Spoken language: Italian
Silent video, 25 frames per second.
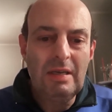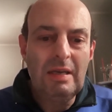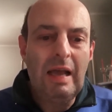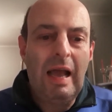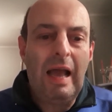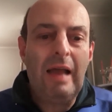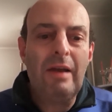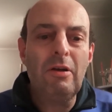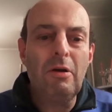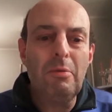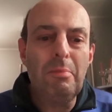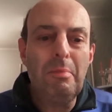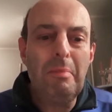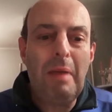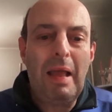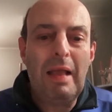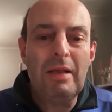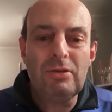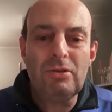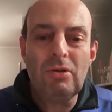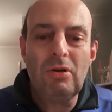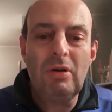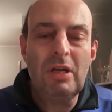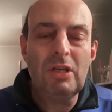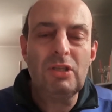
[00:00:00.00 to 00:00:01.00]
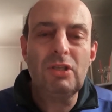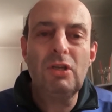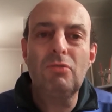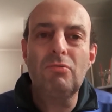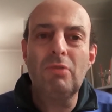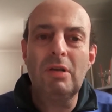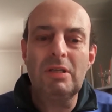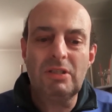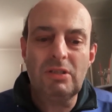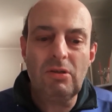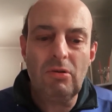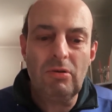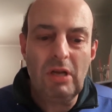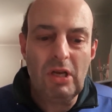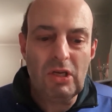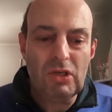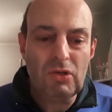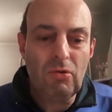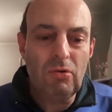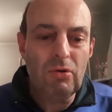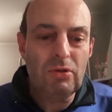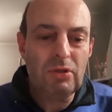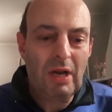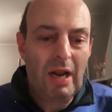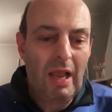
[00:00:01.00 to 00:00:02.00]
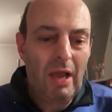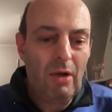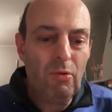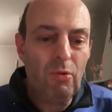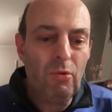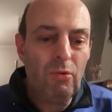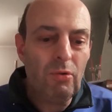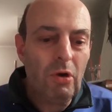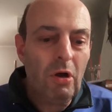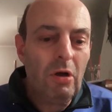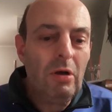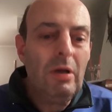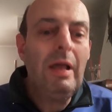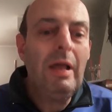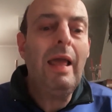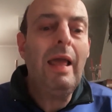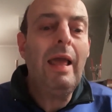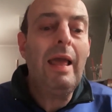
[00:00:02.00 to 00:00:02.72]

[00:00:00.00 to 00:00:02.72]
hanno messo la situazione sul 3-1,